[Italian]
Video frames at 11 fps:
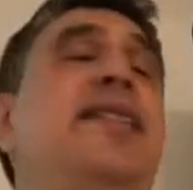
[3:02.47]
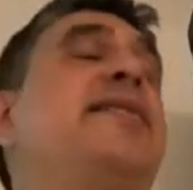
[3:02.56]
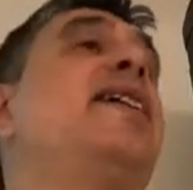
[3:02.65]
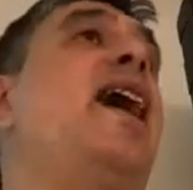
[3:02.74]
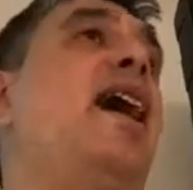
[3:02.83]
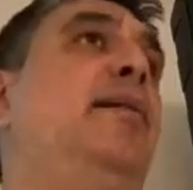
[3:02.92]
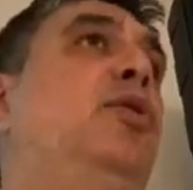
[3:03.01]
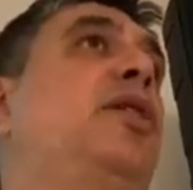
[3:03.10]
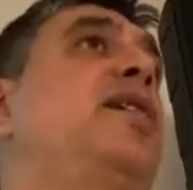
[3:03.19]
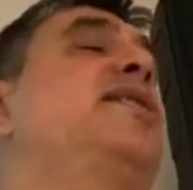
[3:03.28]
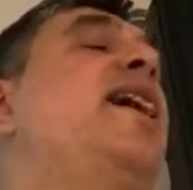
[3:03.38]
che
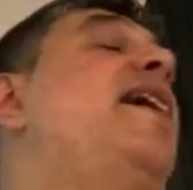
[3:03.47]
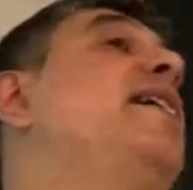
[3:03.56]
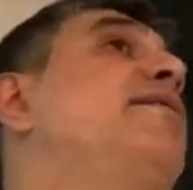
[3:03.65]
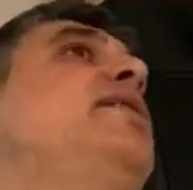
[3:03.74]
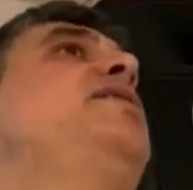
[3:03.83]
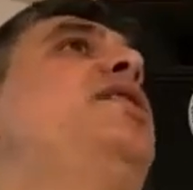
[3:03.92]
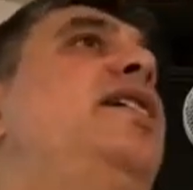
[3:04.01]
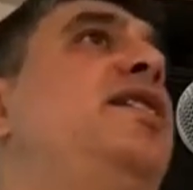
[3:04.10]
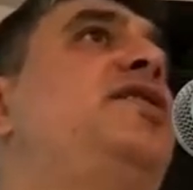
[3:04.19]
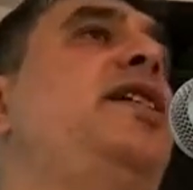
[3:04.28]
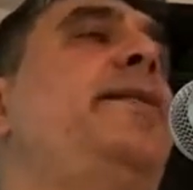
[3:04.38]
siamo cristiani
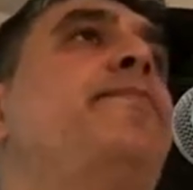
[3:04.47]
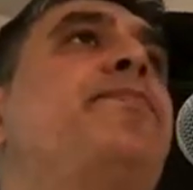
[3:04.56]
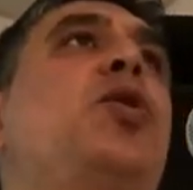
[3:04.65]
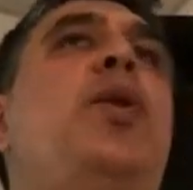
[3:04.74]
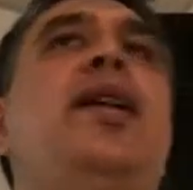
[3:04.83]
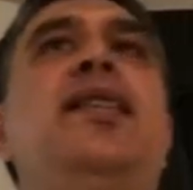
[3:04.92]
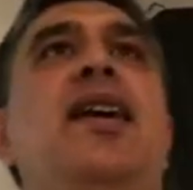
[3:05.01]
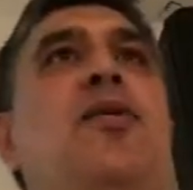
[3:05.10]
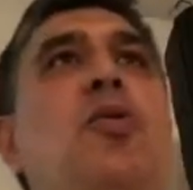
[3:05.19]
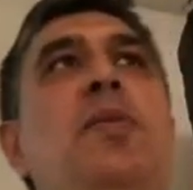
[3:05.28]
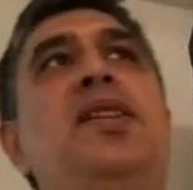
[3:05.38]
evangelici,
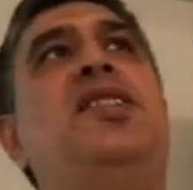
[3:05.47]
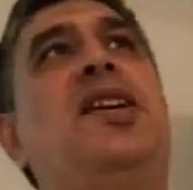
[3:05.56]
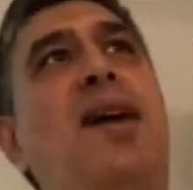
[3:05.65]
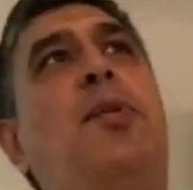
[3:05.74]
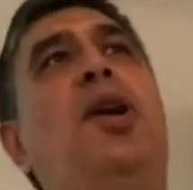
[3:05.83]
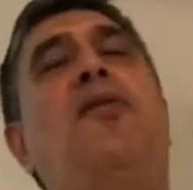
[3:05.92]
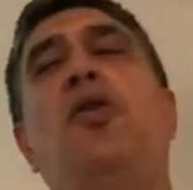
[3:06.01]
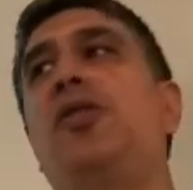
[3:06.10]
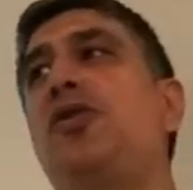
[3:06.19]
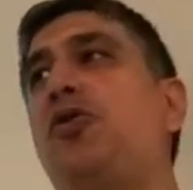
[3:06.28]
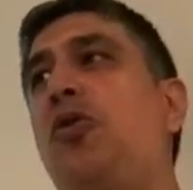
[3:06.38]
quindi come dicevamo la
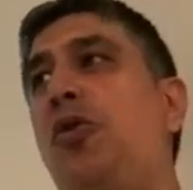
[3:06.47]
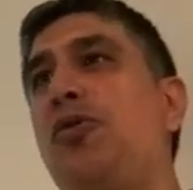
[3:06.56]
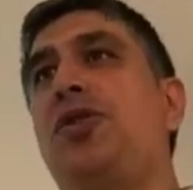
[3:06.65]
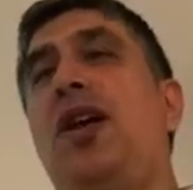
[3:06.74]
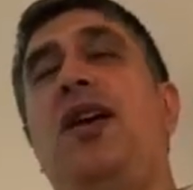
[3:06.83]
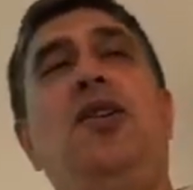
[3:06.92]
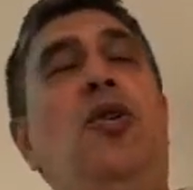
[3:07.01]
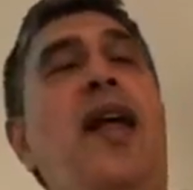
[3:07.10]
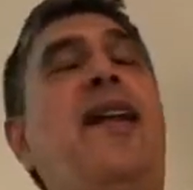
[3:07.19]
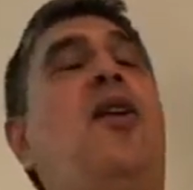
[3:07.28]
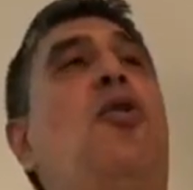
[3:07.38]
volta scorsa,
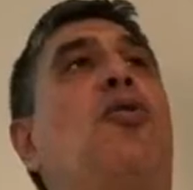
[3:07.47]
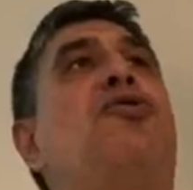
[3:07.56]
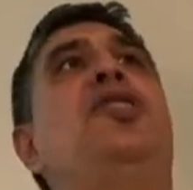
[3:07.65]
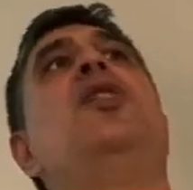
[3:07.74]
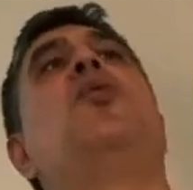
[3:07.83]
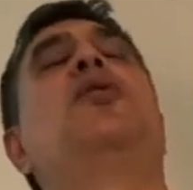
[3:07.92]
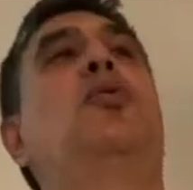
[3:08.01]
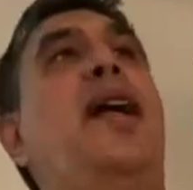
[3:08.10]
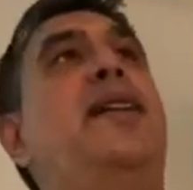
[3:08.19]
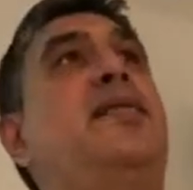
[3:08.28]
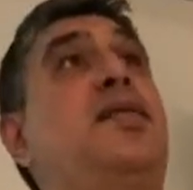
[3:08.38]
nelle loro cinque
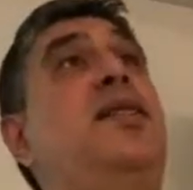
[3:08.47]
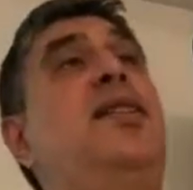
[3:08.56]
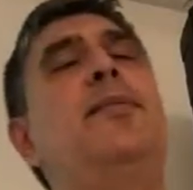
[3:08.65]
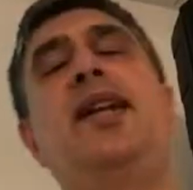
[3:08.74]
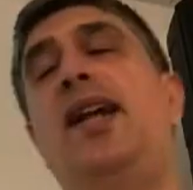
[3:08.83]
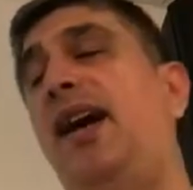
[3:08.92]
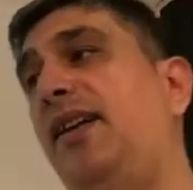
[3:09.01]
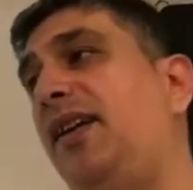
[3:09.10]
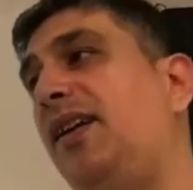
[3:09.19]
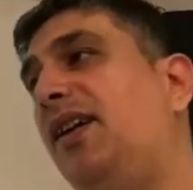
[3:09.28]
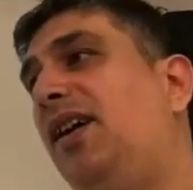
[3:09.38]
adunanze
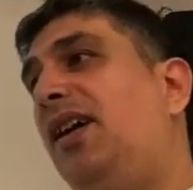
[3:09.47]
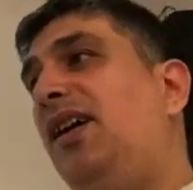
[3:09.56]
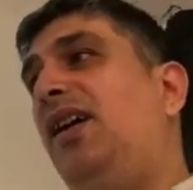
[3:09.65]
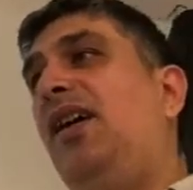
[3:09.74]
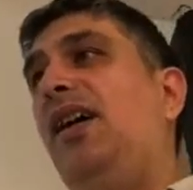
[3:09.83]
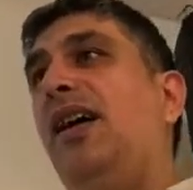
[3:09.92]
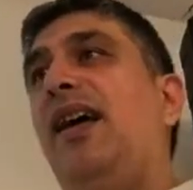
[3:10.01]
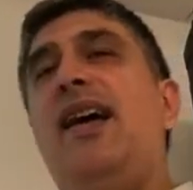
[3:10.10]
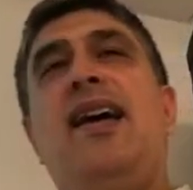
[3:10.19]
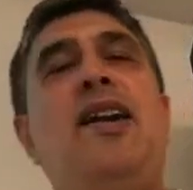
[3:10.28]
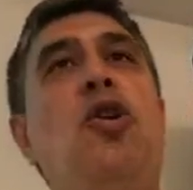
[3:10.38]
settimanali,
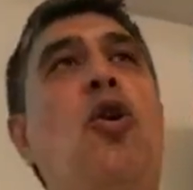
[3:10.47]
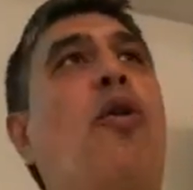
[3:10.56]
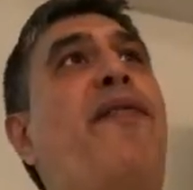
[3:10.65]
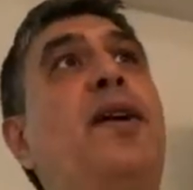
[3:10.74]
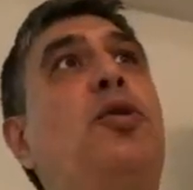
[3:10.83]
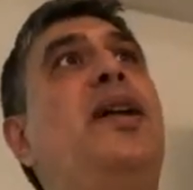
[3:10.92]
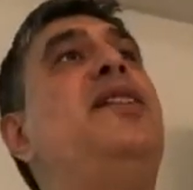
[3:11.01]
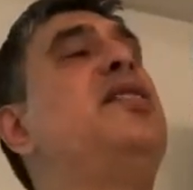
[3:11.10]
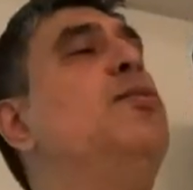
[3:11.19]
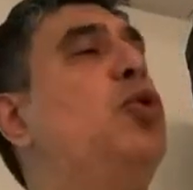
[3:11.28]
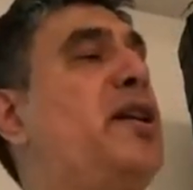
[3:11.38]
eh, loro fanno
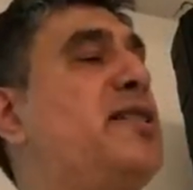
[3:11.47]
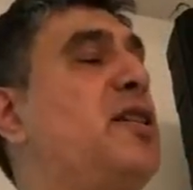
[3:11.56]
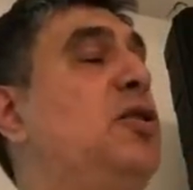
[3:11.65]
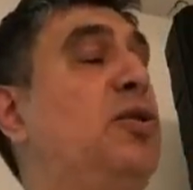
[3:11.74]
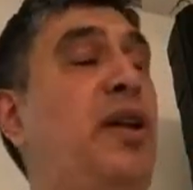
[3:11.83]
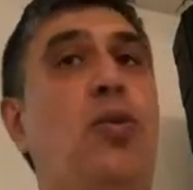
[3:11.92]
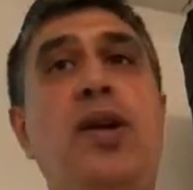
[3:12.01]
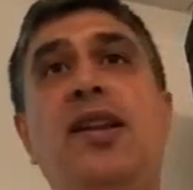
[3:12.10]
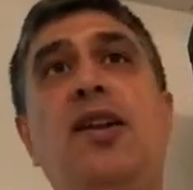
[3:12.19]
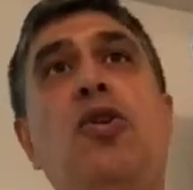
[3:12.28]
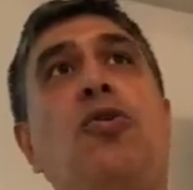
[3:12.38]
delle simulazioni,
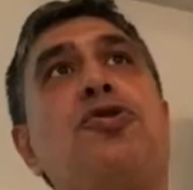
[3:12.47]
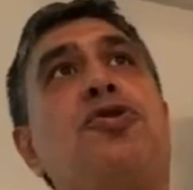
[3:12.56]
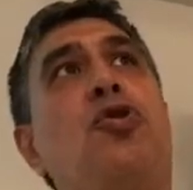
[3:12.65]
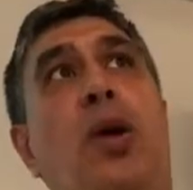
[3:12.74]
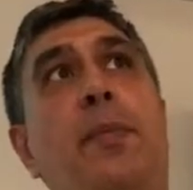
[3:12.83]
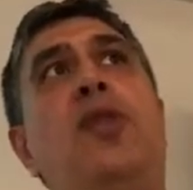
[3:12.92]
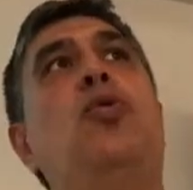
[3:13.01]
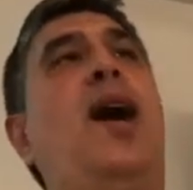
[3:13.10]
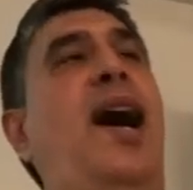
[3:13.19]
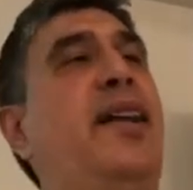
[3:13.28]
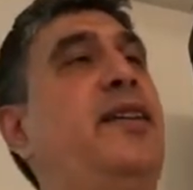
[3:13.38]
quindi loro sono
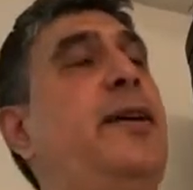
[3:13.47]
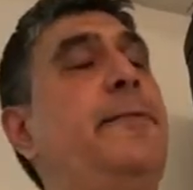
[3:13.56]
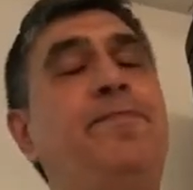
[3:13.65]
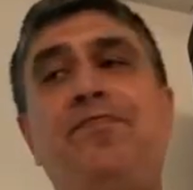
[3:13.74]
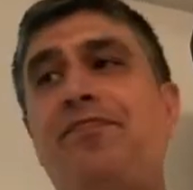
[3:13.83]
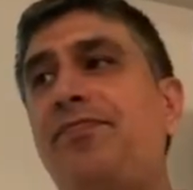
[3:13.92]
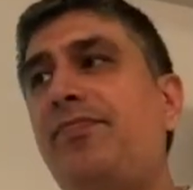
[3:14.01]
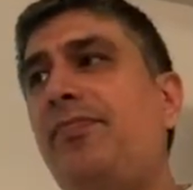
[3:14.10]
abituati